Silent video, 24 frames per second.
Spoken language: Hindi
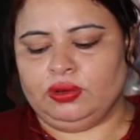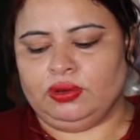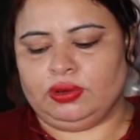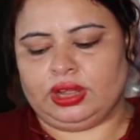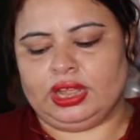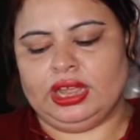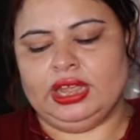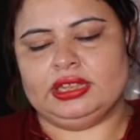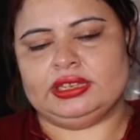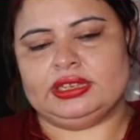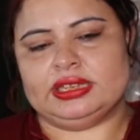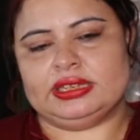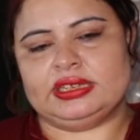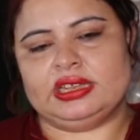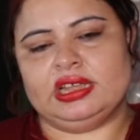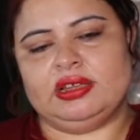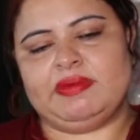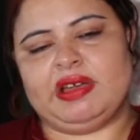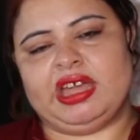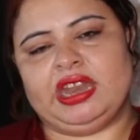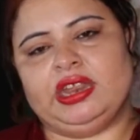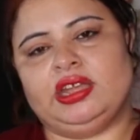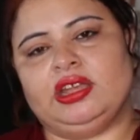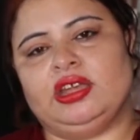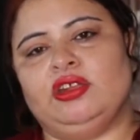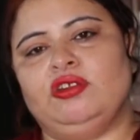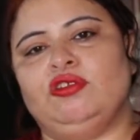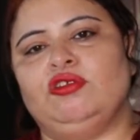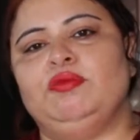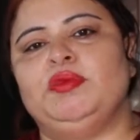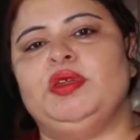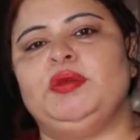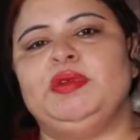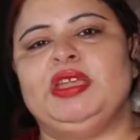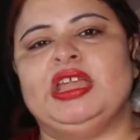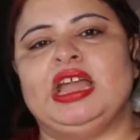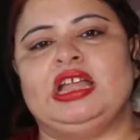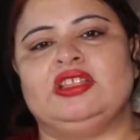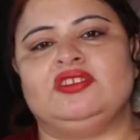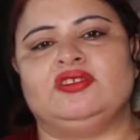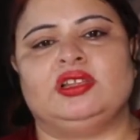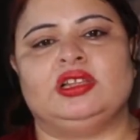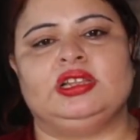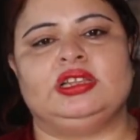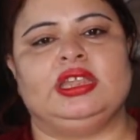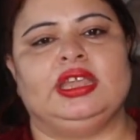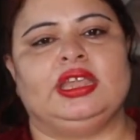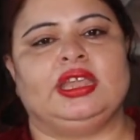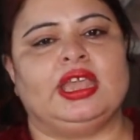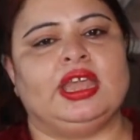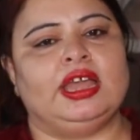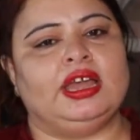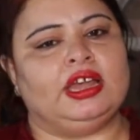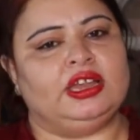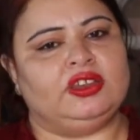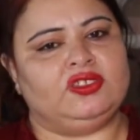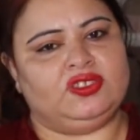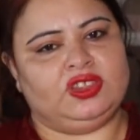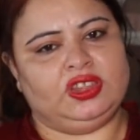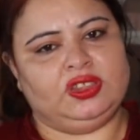ओके जैसे हमारे घरों में भी आजकल देखा है हर